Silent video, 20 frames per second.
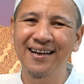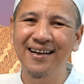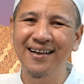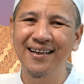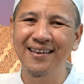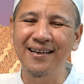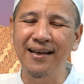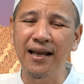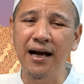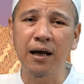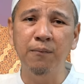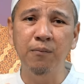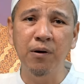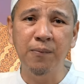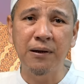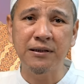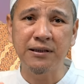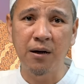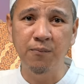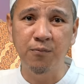tidak akan
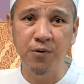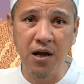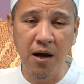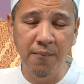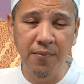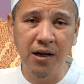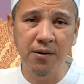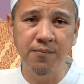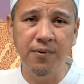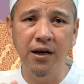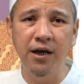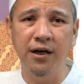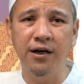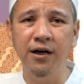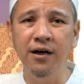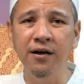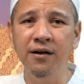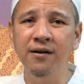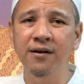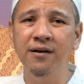melepaskan Bunyamin kembali
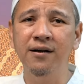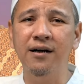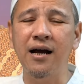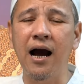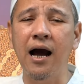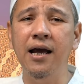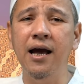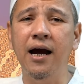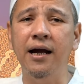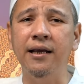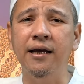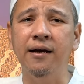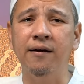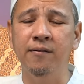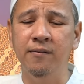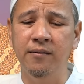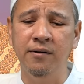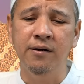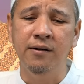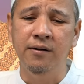ke ke ayahnya
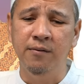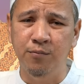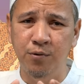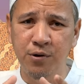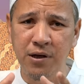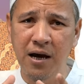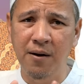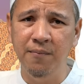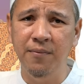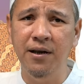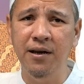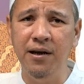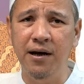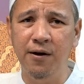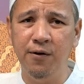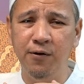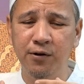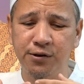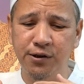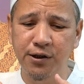Bunyamin
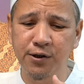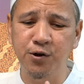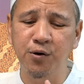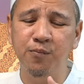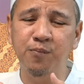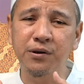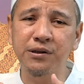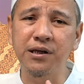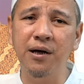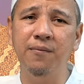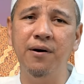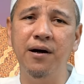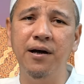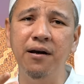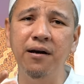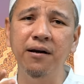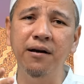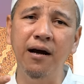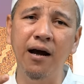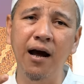harus hidup
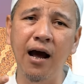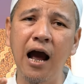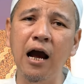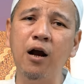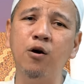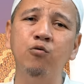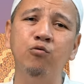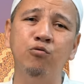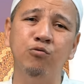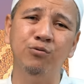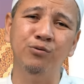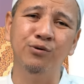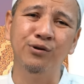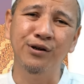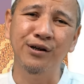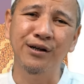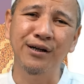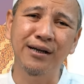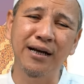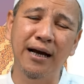bersama aku
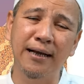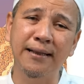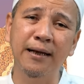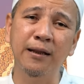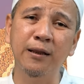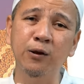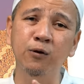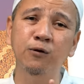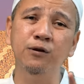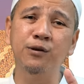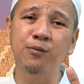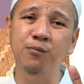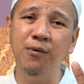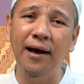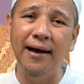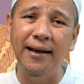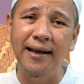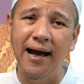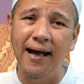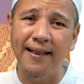Ya tentu
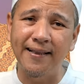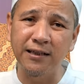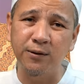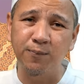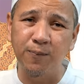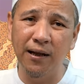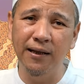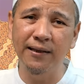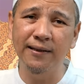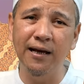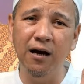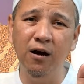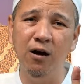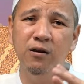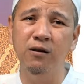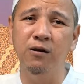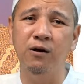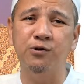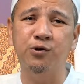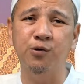semua ini atas perintah
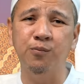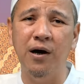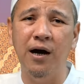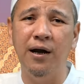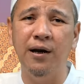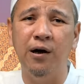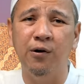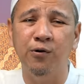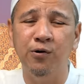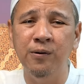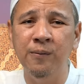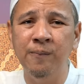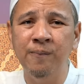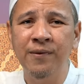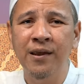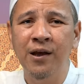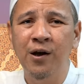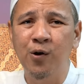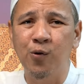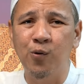Allah subhanahu
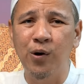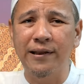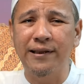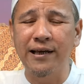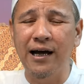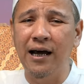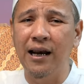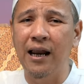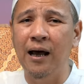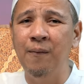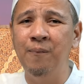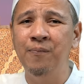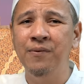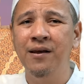wa ta'ala.